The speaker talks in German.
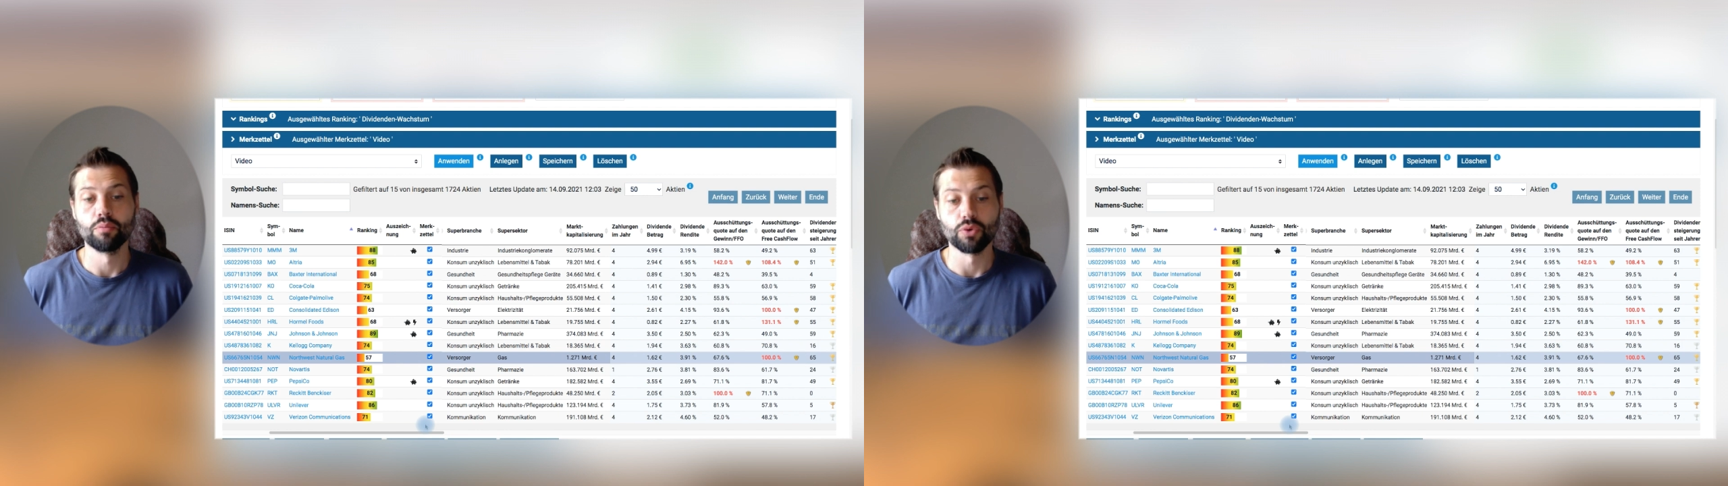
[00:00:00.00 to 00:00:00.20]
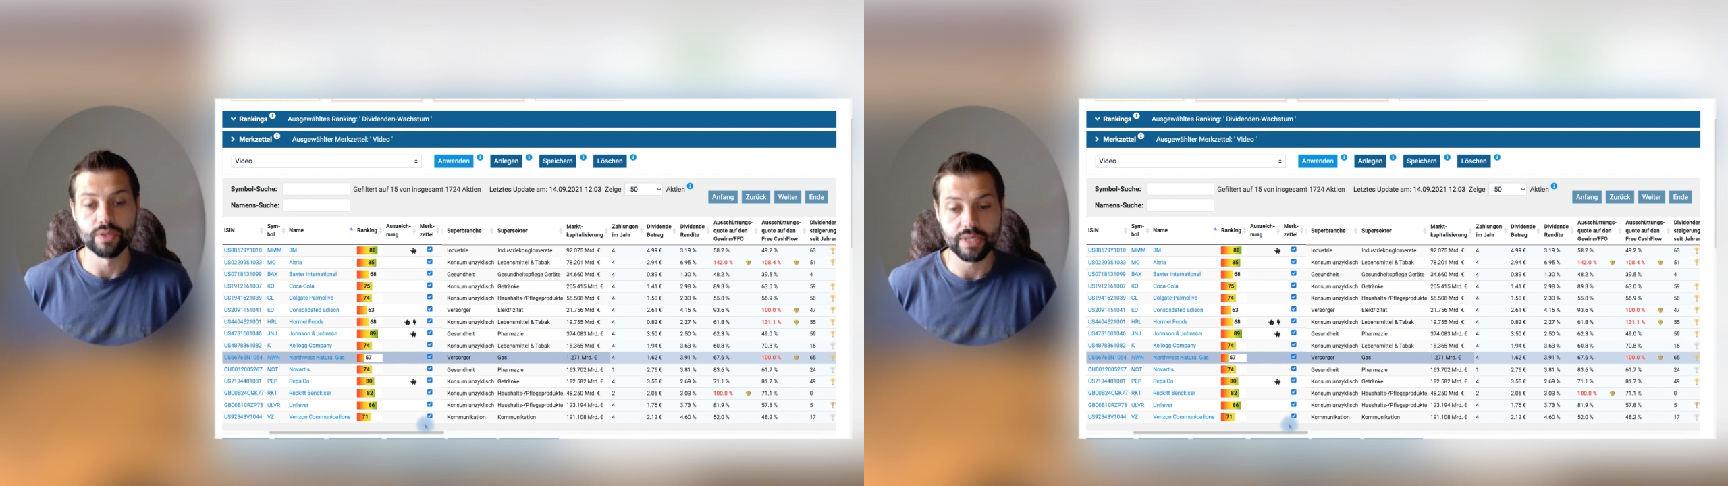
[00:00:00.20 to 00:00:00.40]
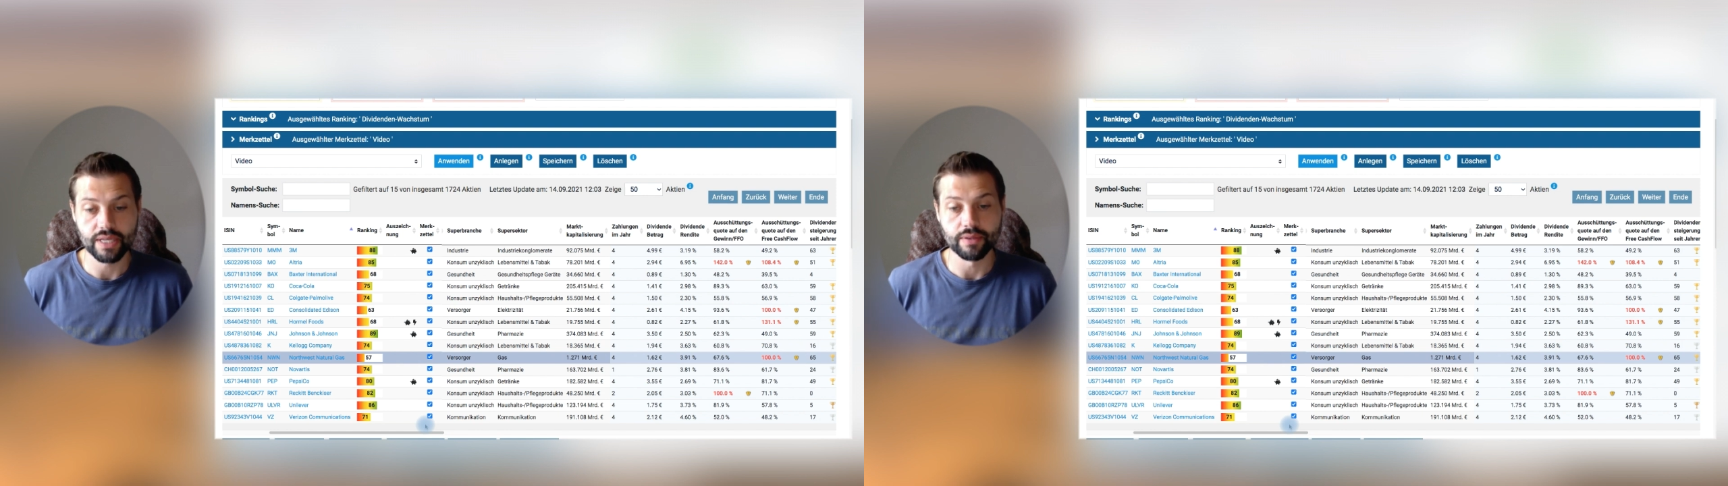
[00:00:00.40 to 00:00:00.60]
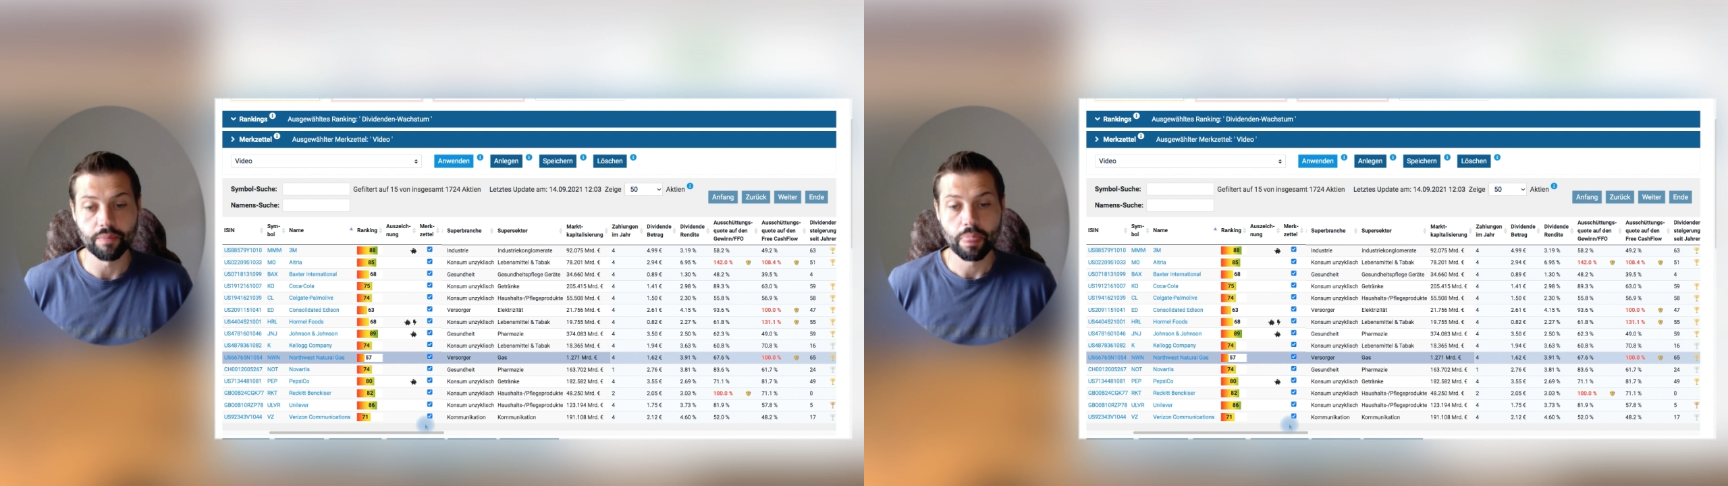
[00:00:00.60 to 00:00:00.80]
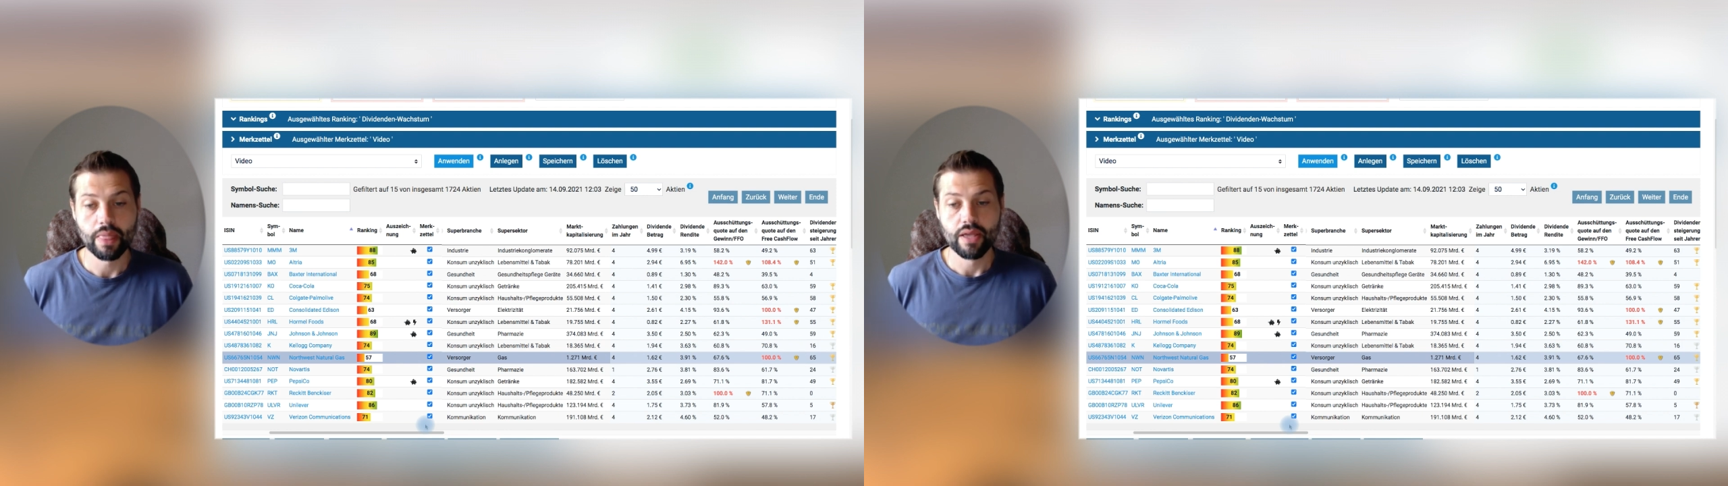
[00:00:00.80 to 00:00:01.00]
Prozent.
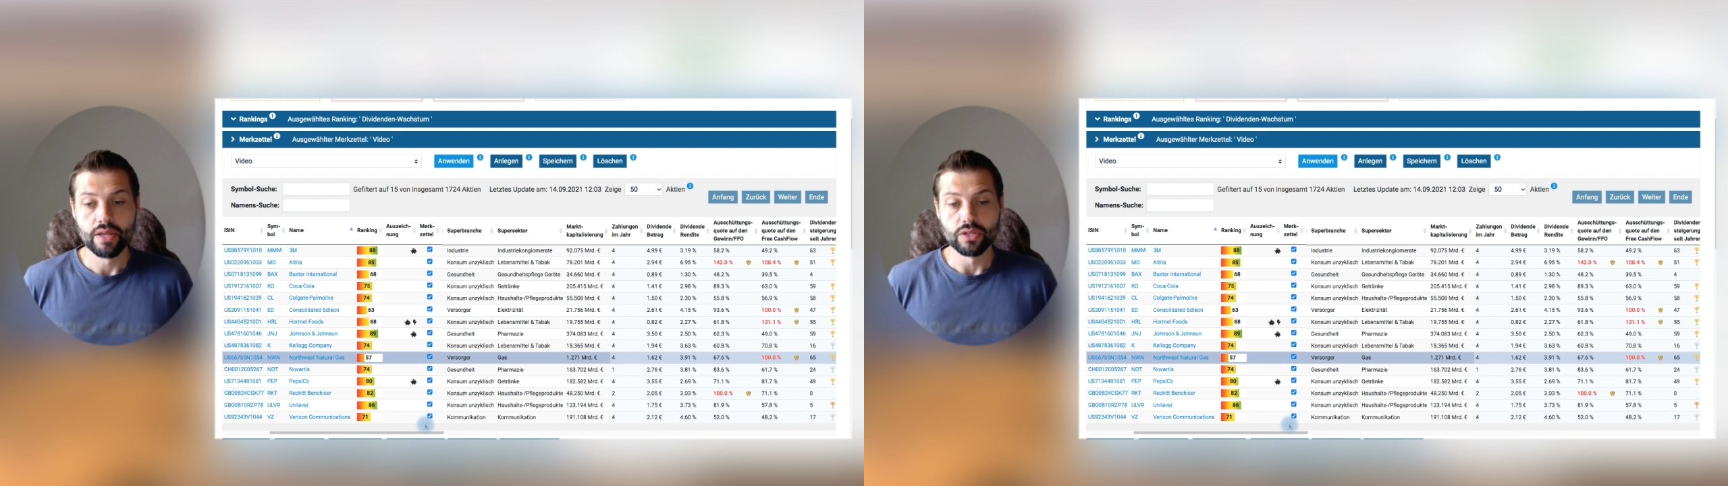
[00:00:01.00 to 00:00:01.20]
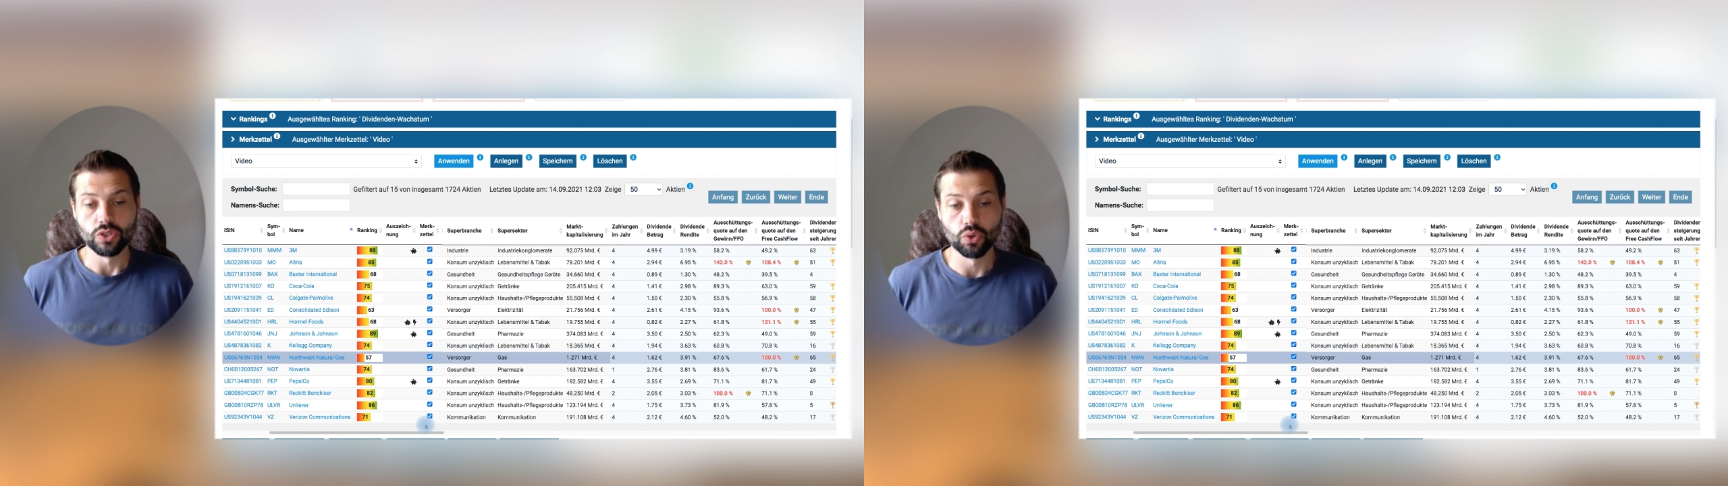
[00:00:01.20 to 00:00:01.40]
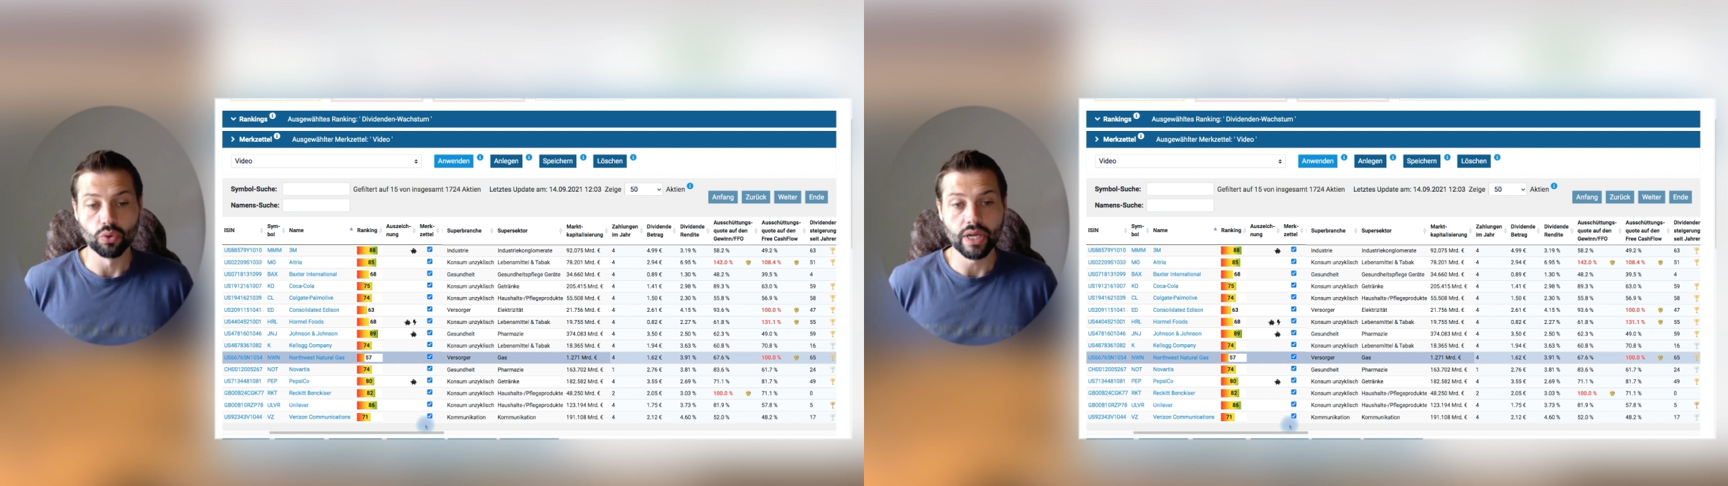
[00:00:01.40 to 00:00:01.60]
So,